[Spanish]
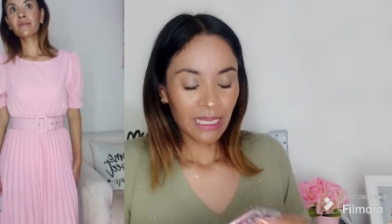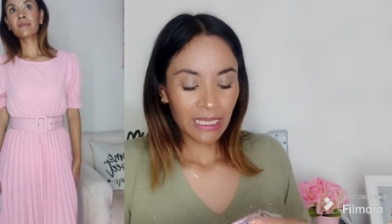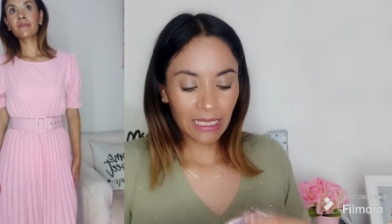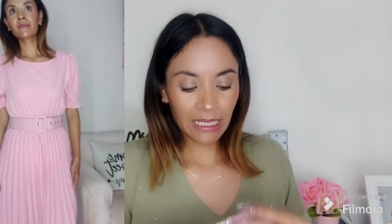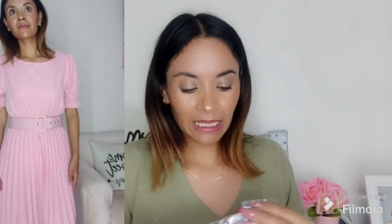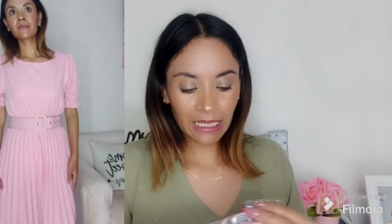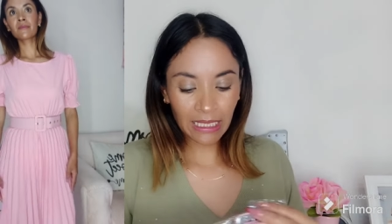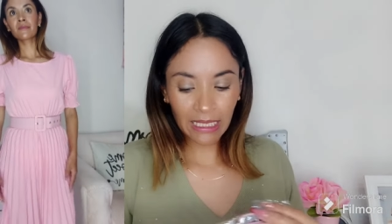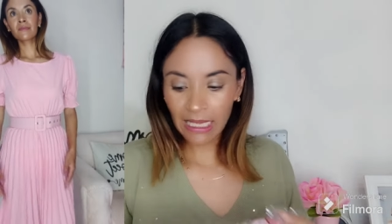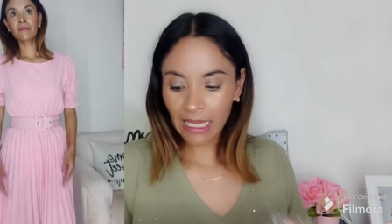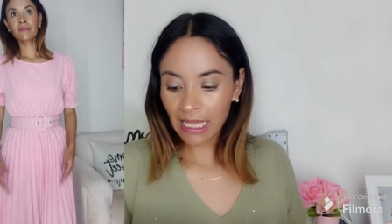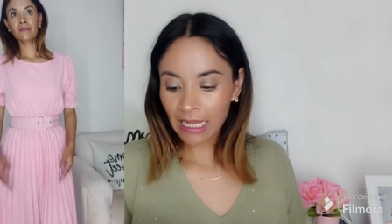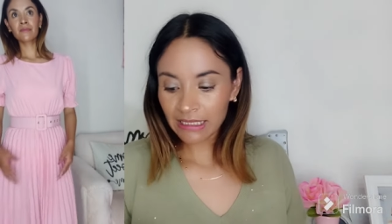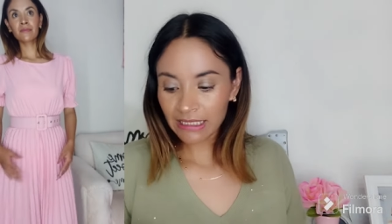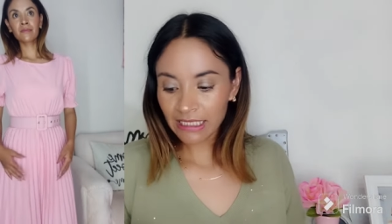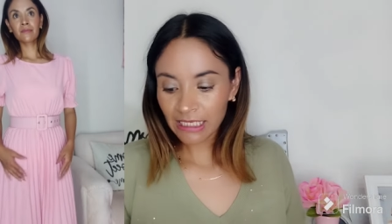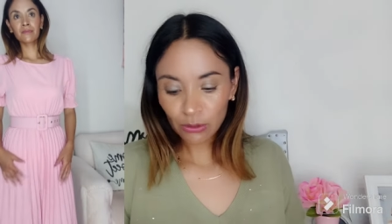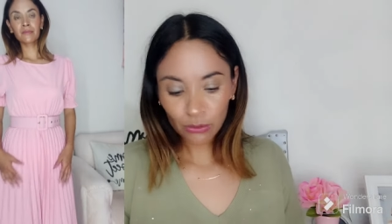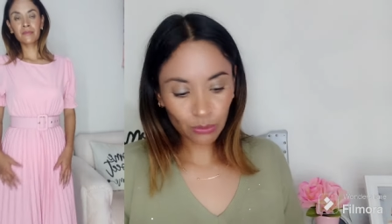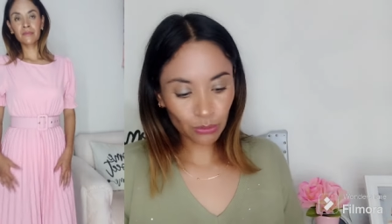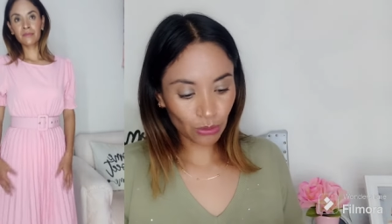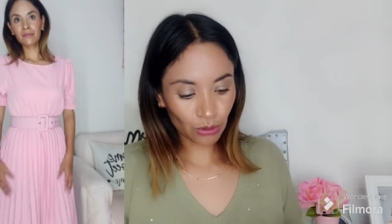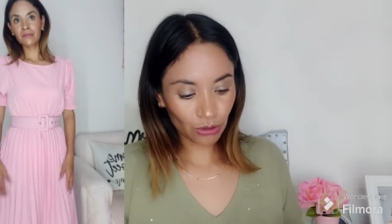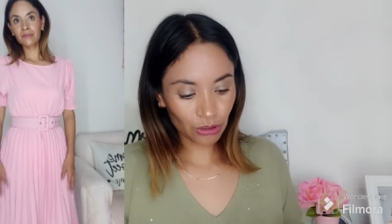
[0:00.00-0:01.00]
Y el
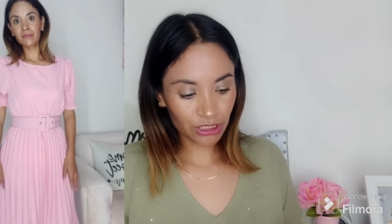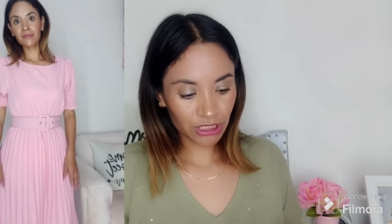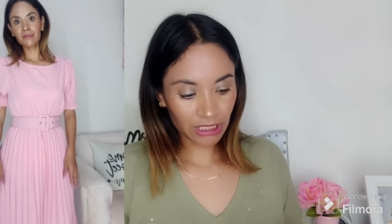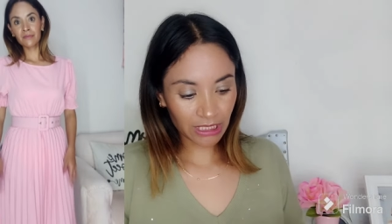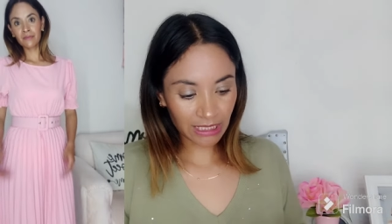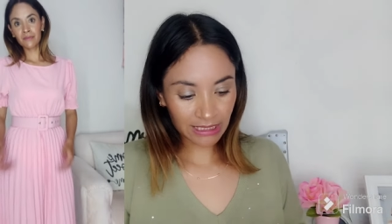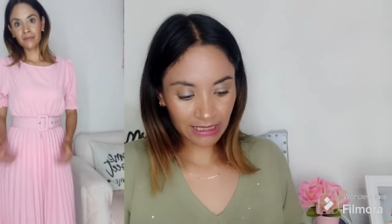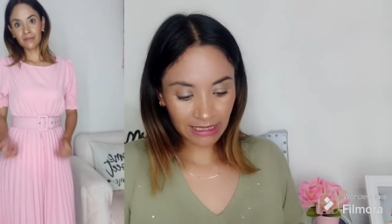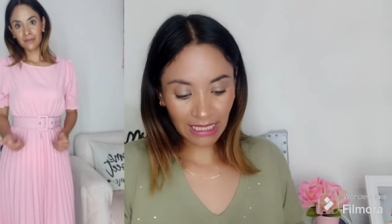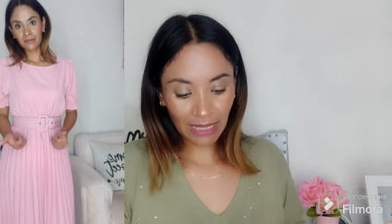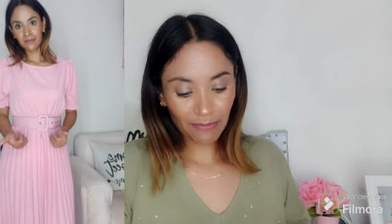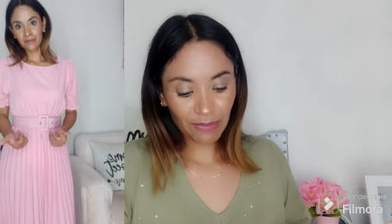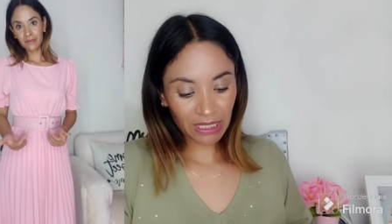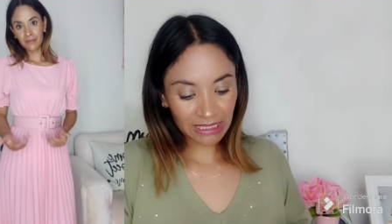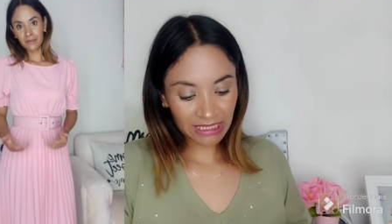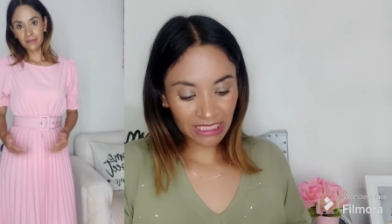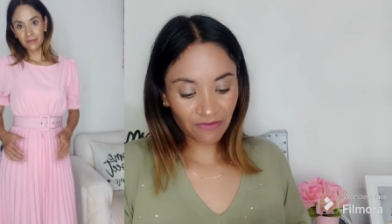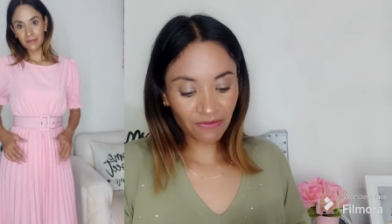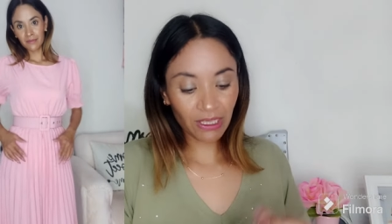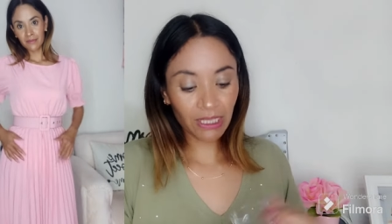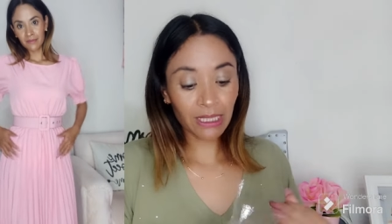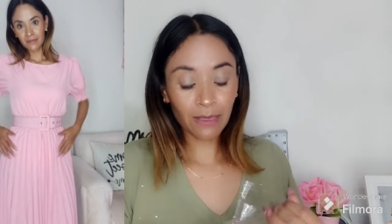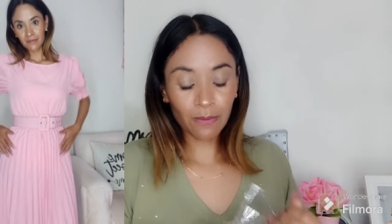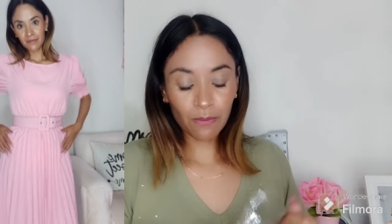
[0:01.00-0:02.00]
cinturón, chicas, también
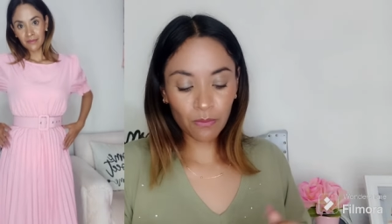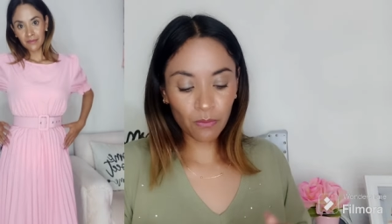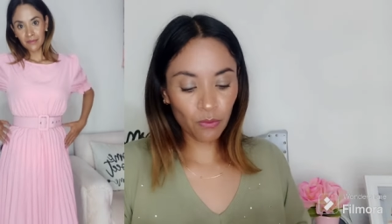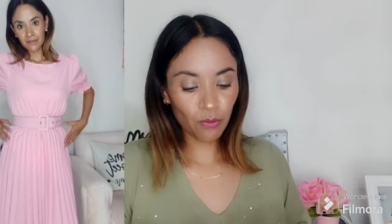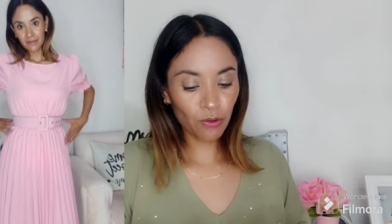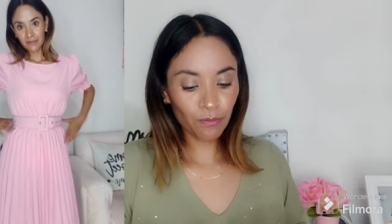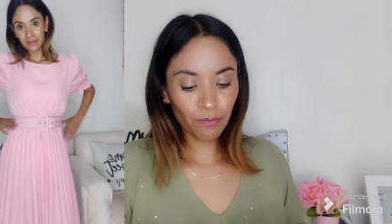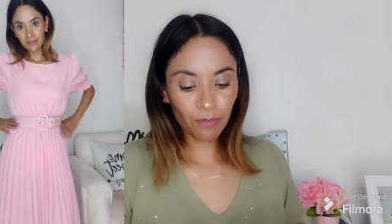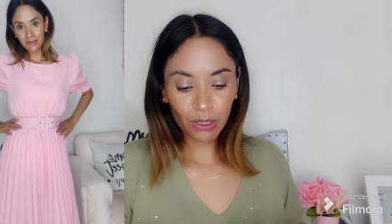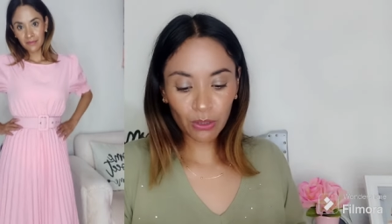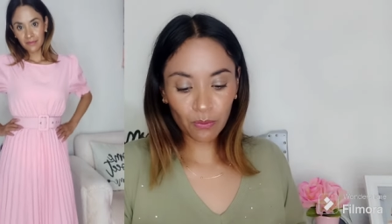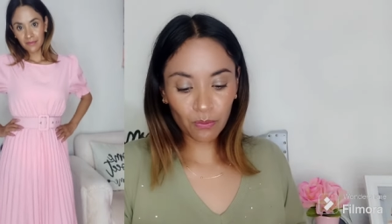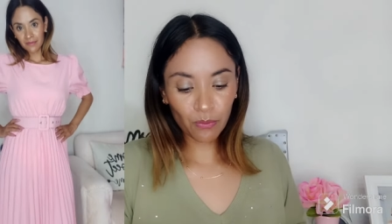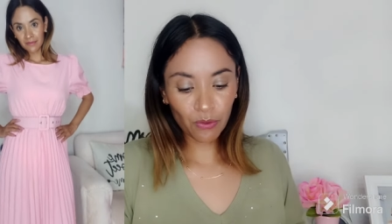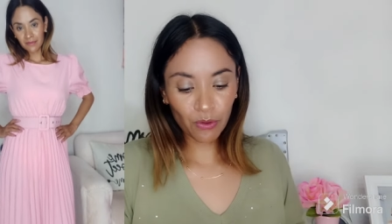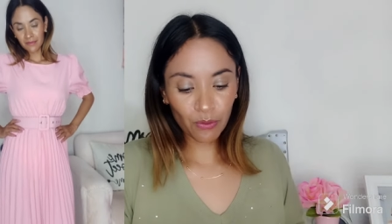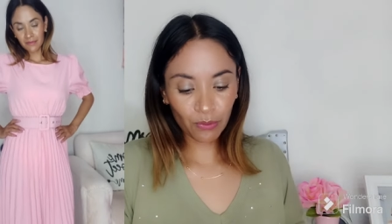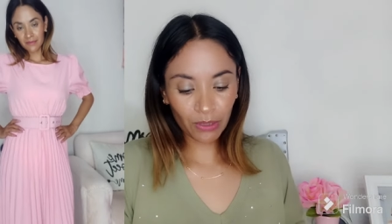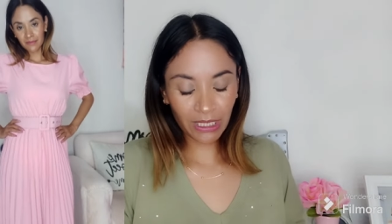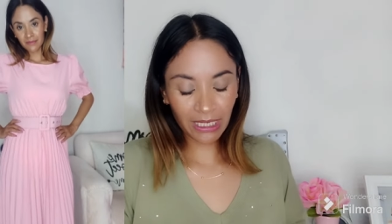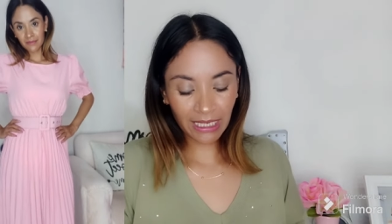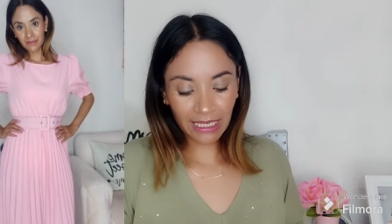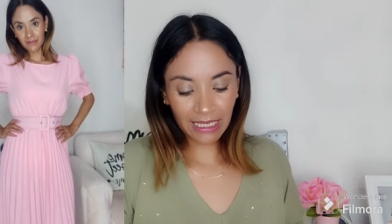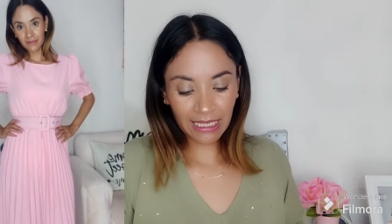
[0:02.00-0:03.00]
se ve de muy, pero muy
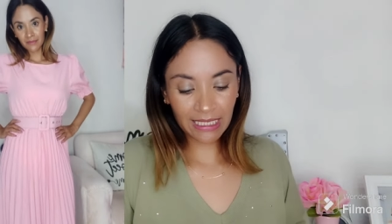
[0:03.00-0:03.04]
buena